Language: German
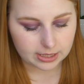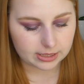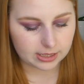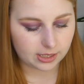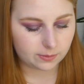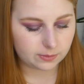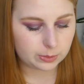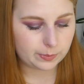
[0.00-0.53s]

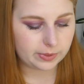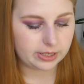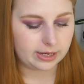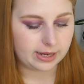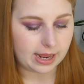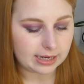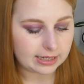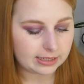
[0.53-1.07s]
Dann habe ich mir
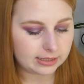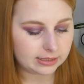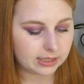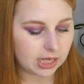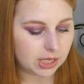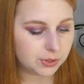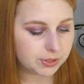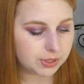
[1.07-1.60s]
einen
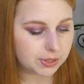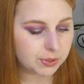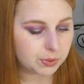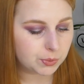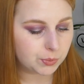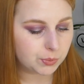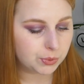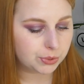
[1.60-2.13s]
Nagellack
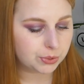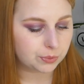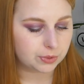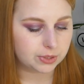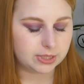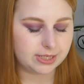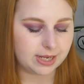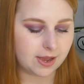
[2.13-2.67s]
rausgesucht
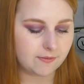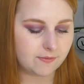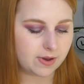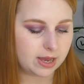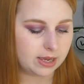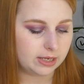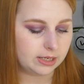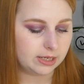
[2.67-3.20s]
und der
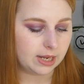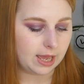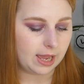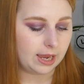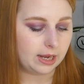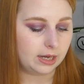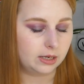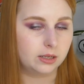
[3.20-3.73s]
war in
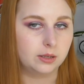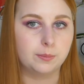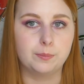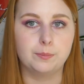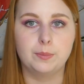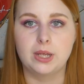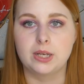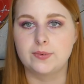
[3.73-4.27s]

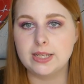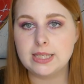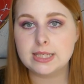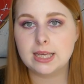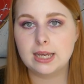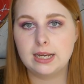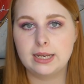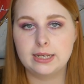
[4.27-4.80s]
einem
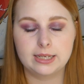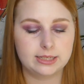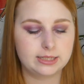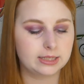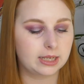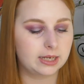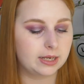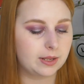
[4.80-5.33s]
Adventskalender
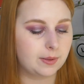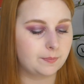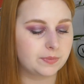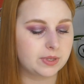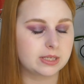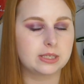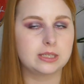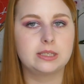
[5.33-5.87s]
drin.
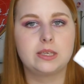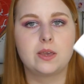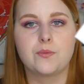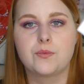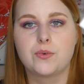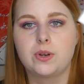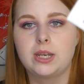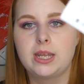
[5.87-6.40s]
Das ist hier
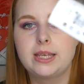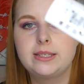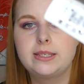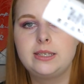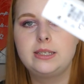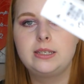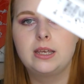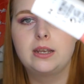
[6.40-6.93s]
von
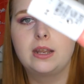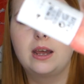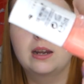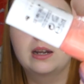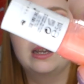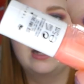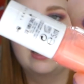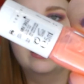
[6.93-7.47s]
Essie, der
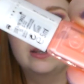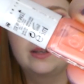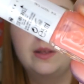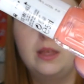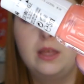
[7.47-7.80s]
Nagellack.